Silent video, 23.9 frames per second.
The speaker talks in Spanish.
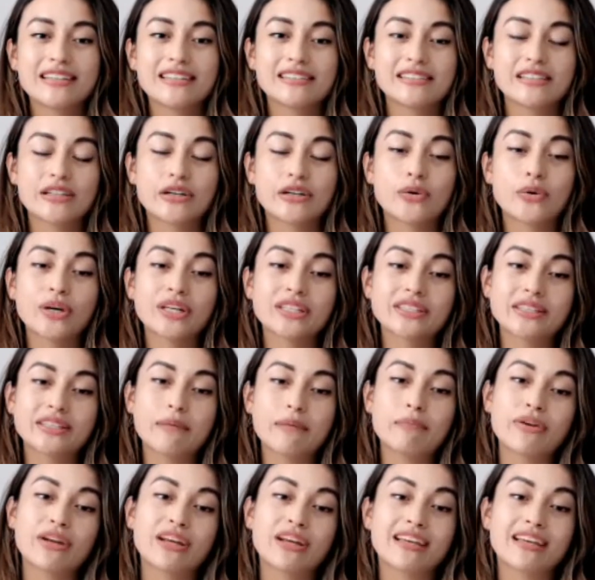te diste cuenta,
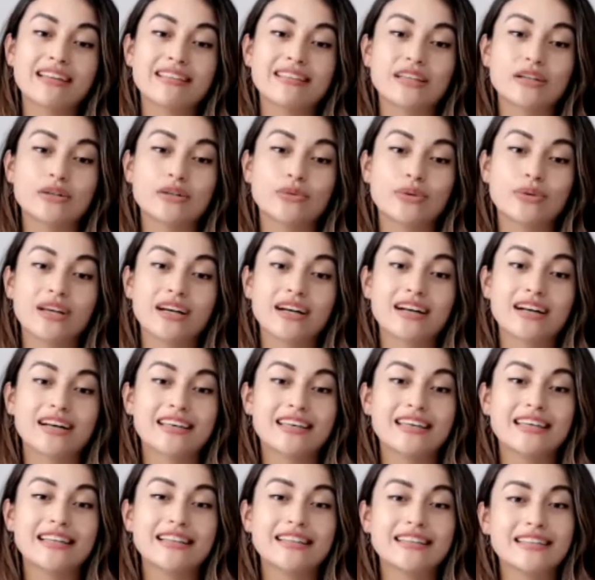por aquí tengo una
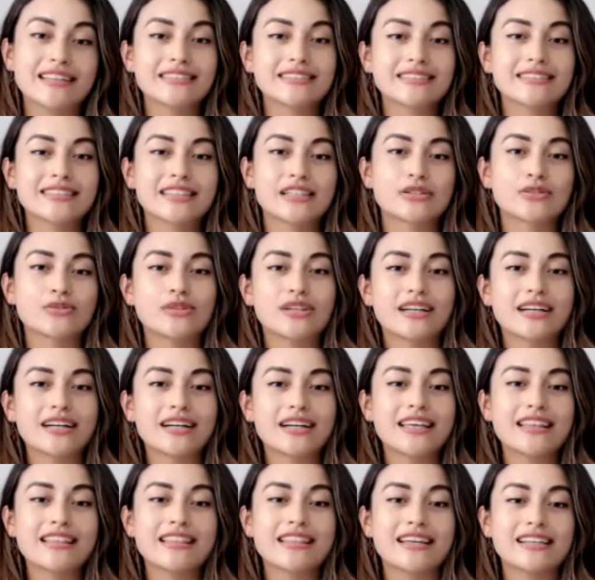cajita, que es una
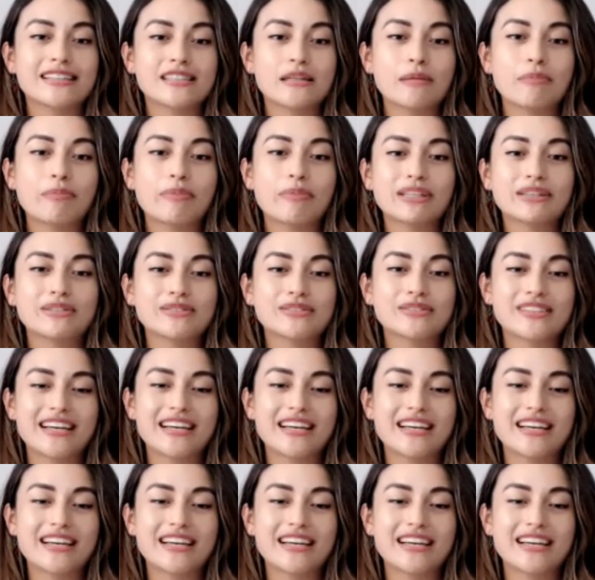cajita de zapatos.